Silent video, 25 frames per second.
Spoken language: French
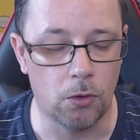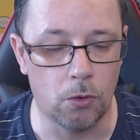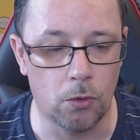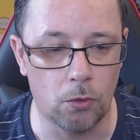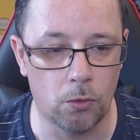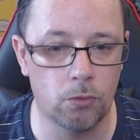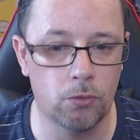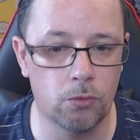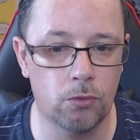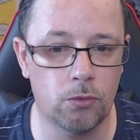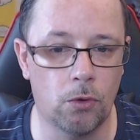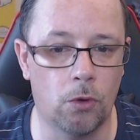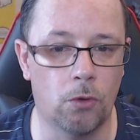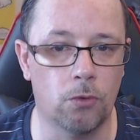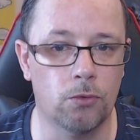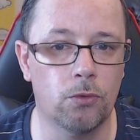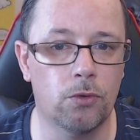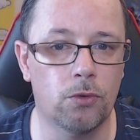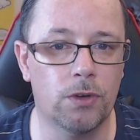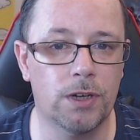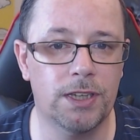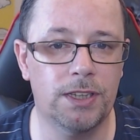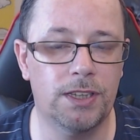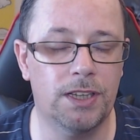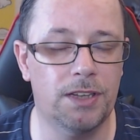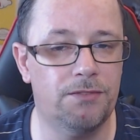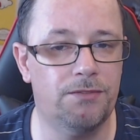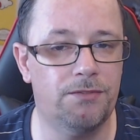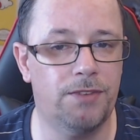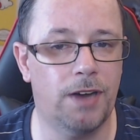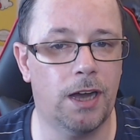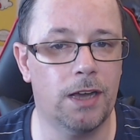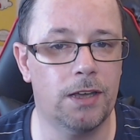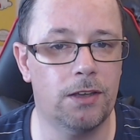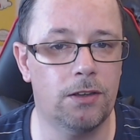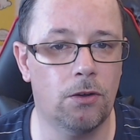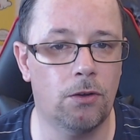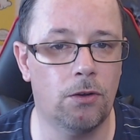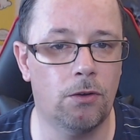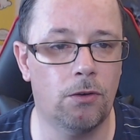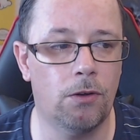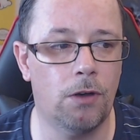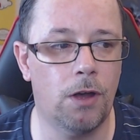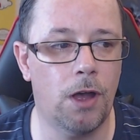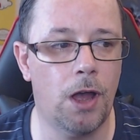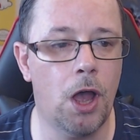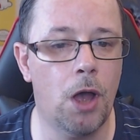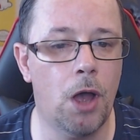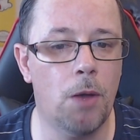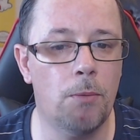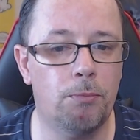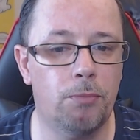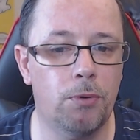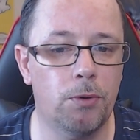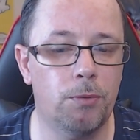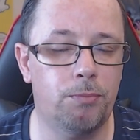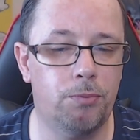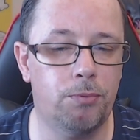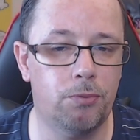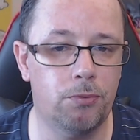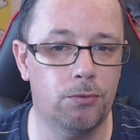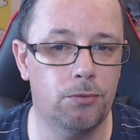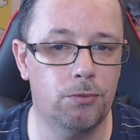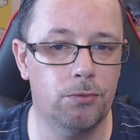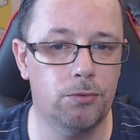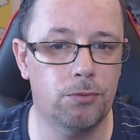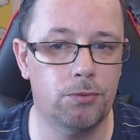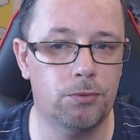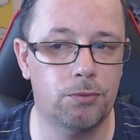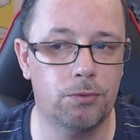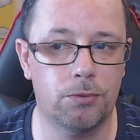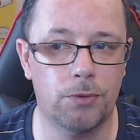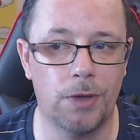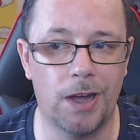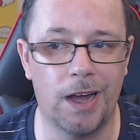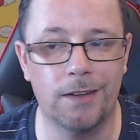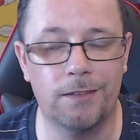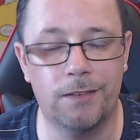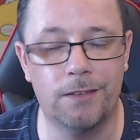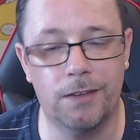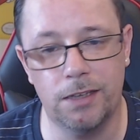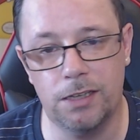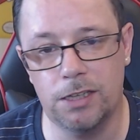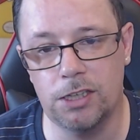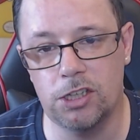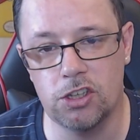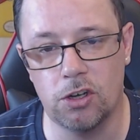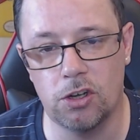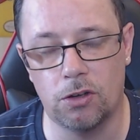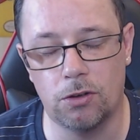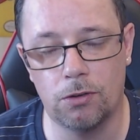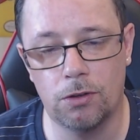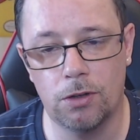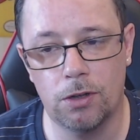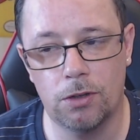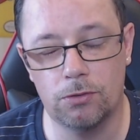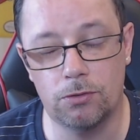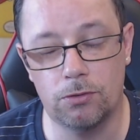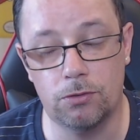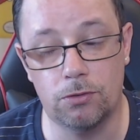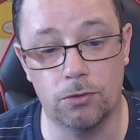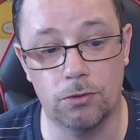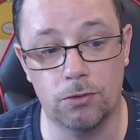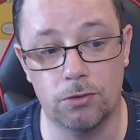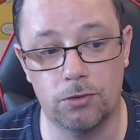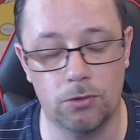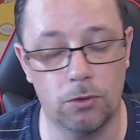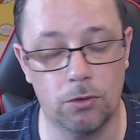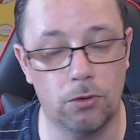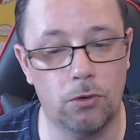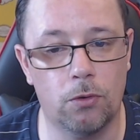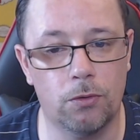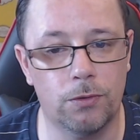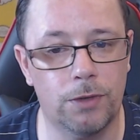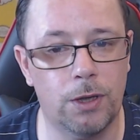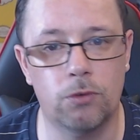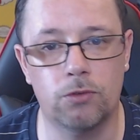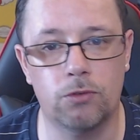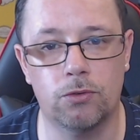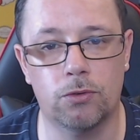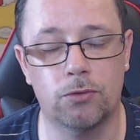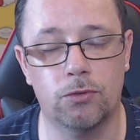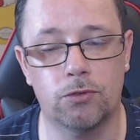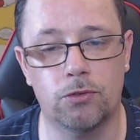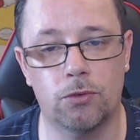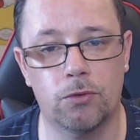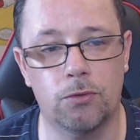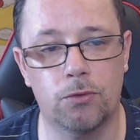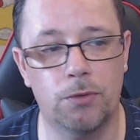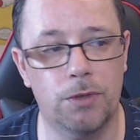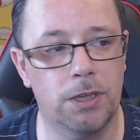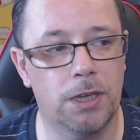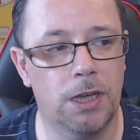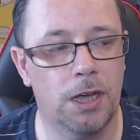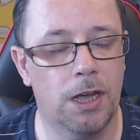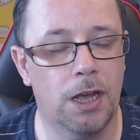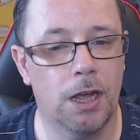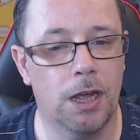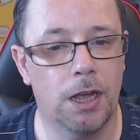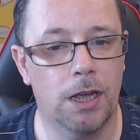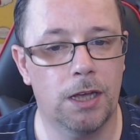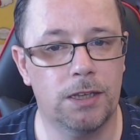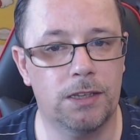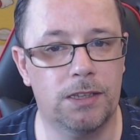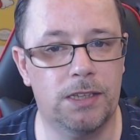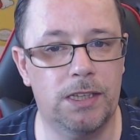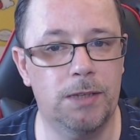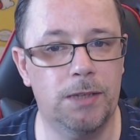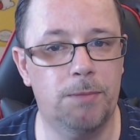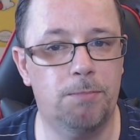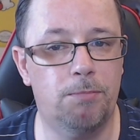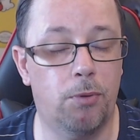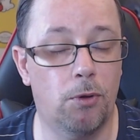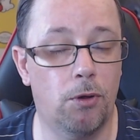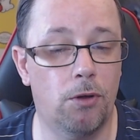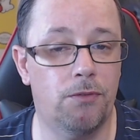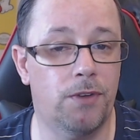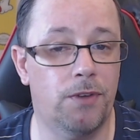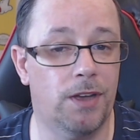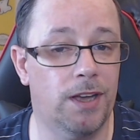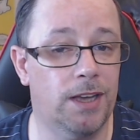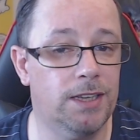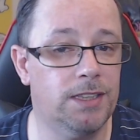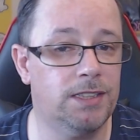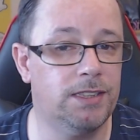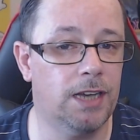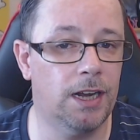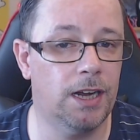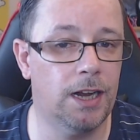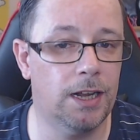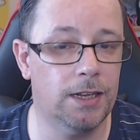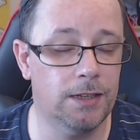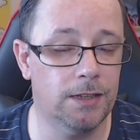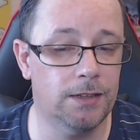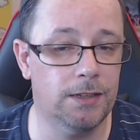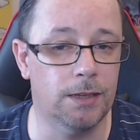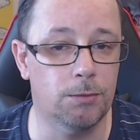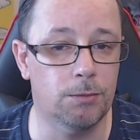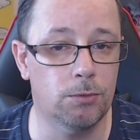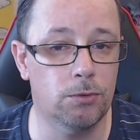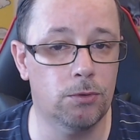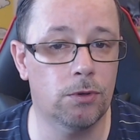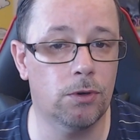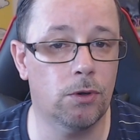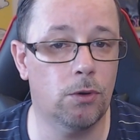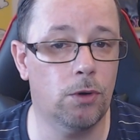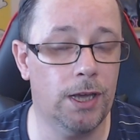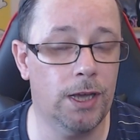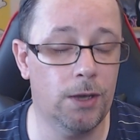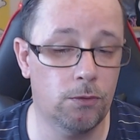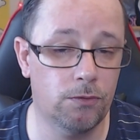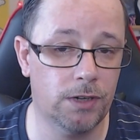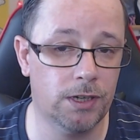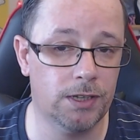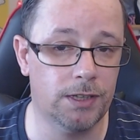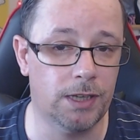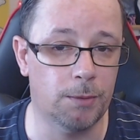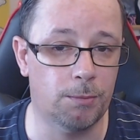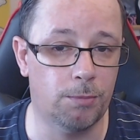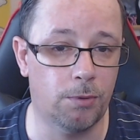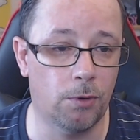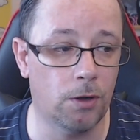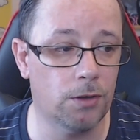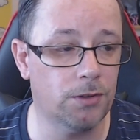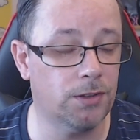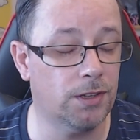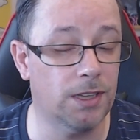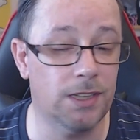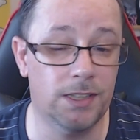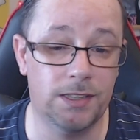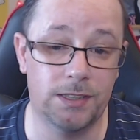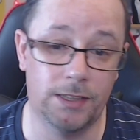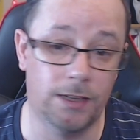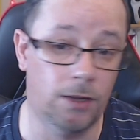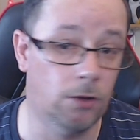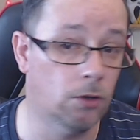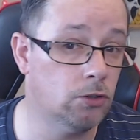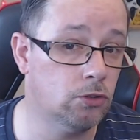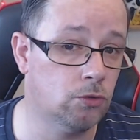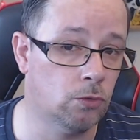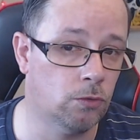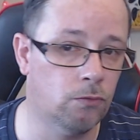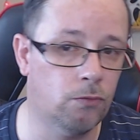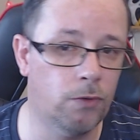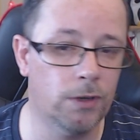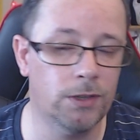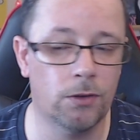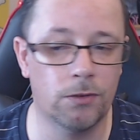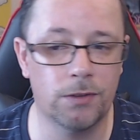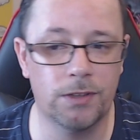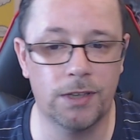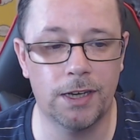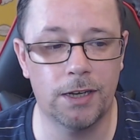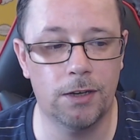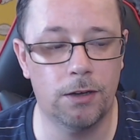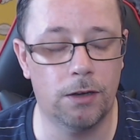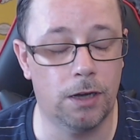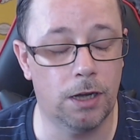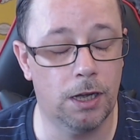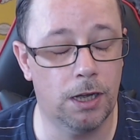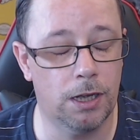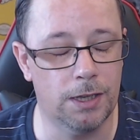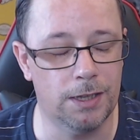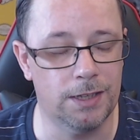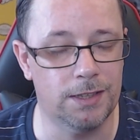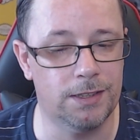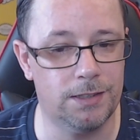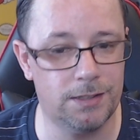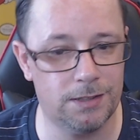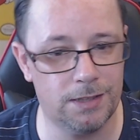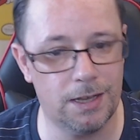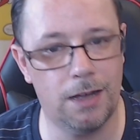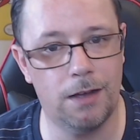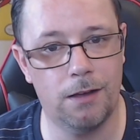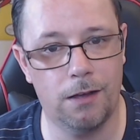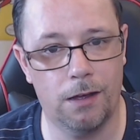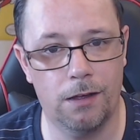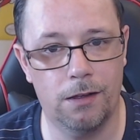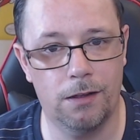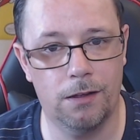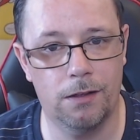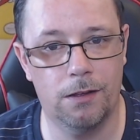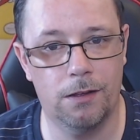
où on aurait des variants un peu plus intelligents que ceux qu'on a au jour d'aujourd'hui, qui peuvent escalader des murs et ouvrir des portes. Et c'est d'ailleurs ce qu'on voit dans le trailer. Et ça,